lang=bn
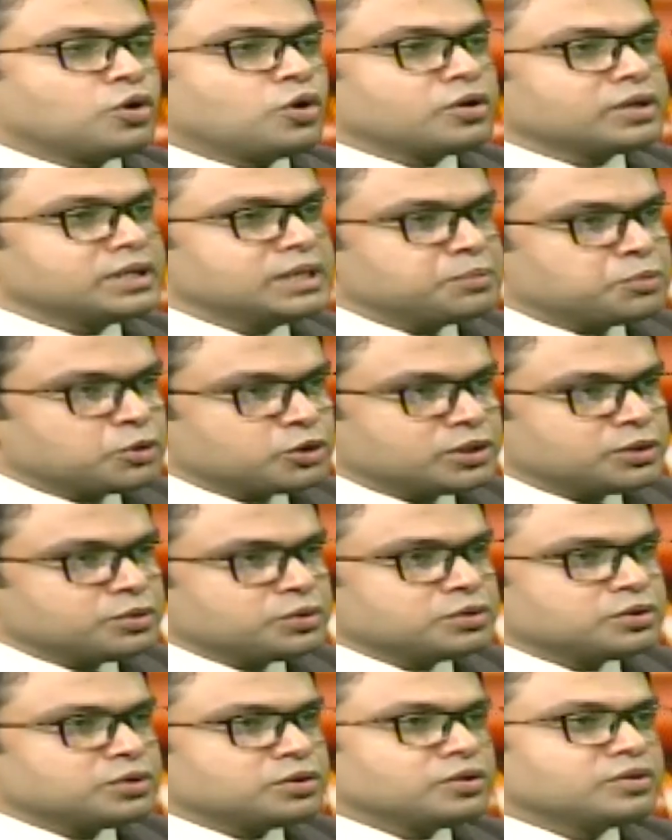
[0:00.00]
অগ্নি
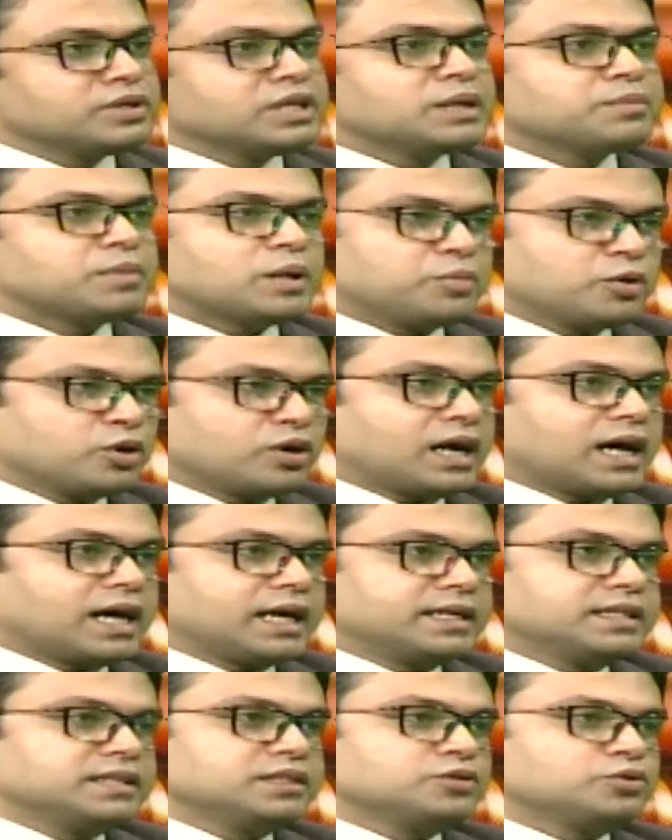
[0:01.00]
প্রতিরোধ ও নির্বাপন
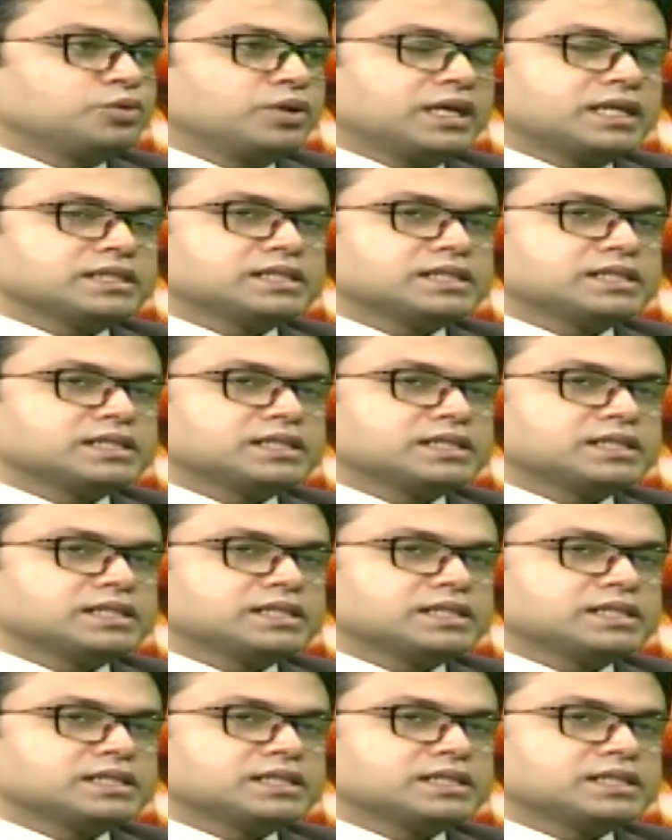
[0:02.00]
আইন দুই